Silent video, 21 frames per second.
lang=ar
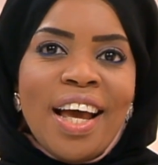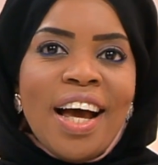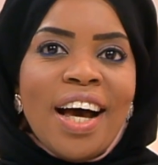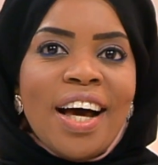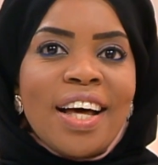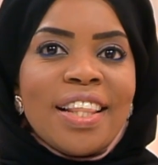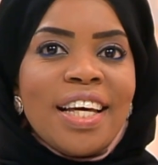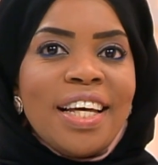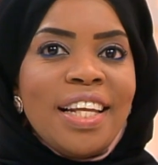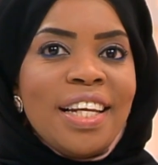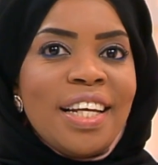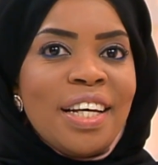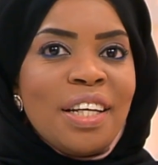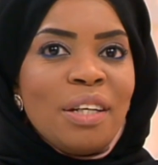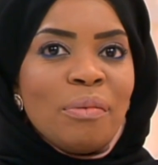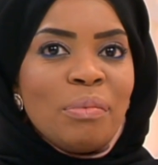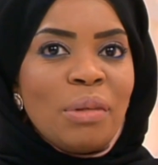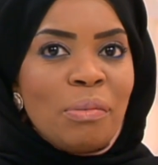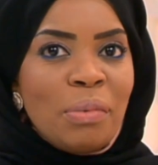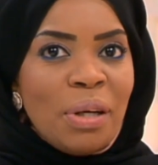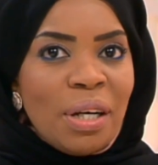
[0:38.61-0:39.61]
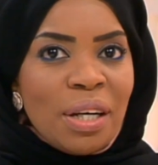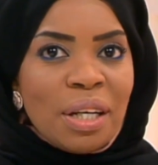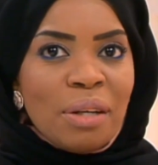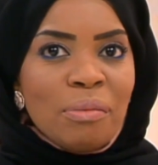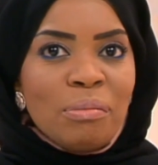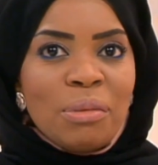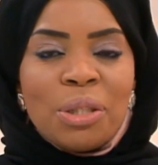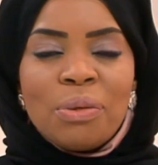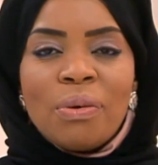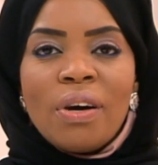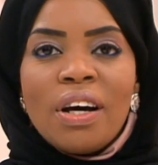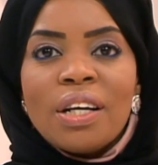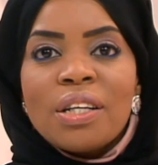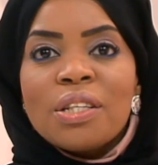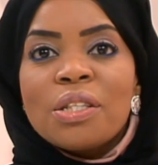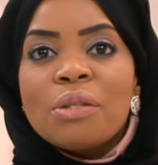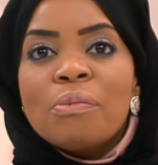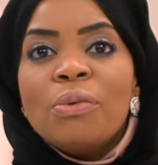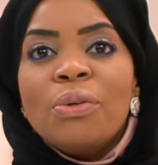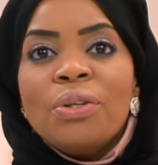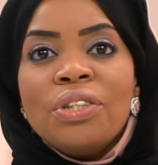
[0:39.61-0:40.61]
هذا احنا نبدأ معاكم مشوار
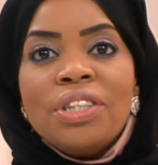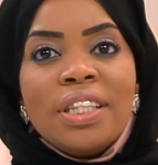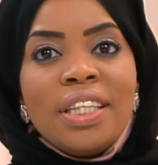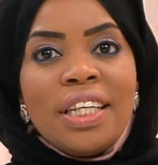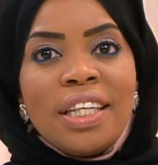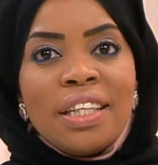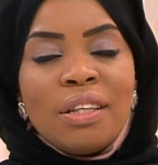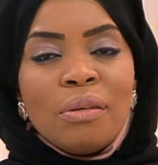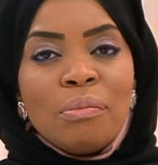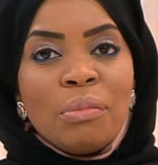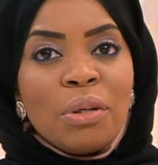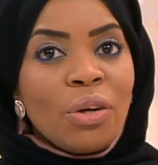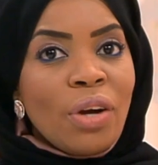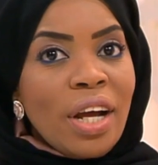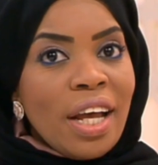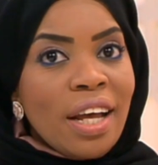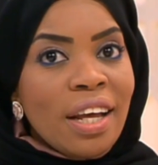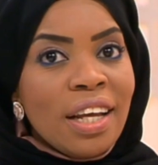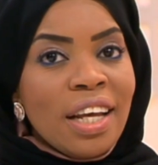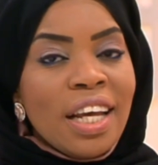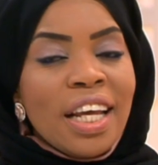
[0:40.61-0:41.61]
أسبوع جديد برؤى